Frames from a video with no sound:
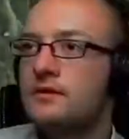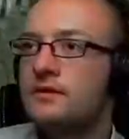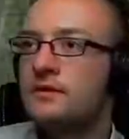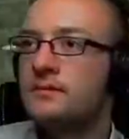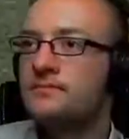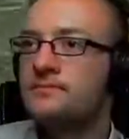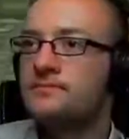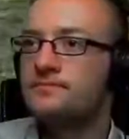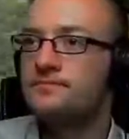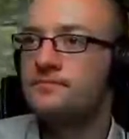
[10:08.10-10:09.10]
Ähm,
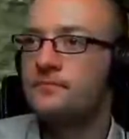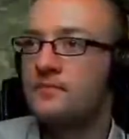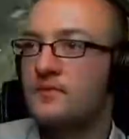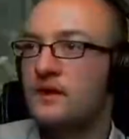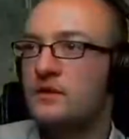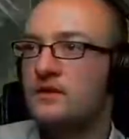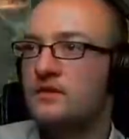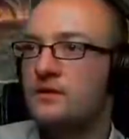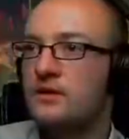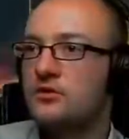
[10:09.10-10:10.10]
aber
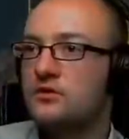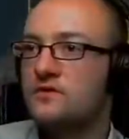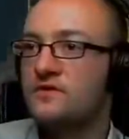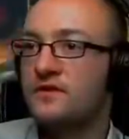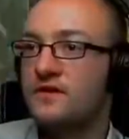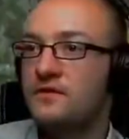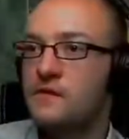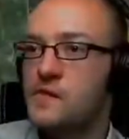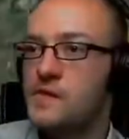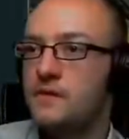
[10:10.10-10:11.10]
das war ja schon
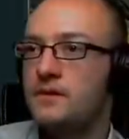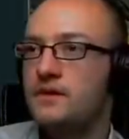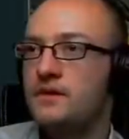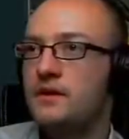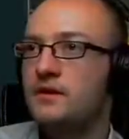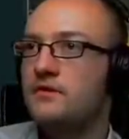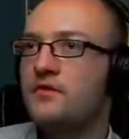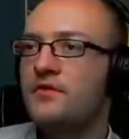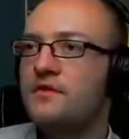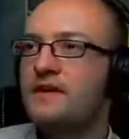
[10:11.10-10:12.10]
fast, also es
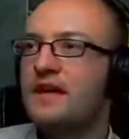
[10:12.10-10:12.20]
war auf jeden Fall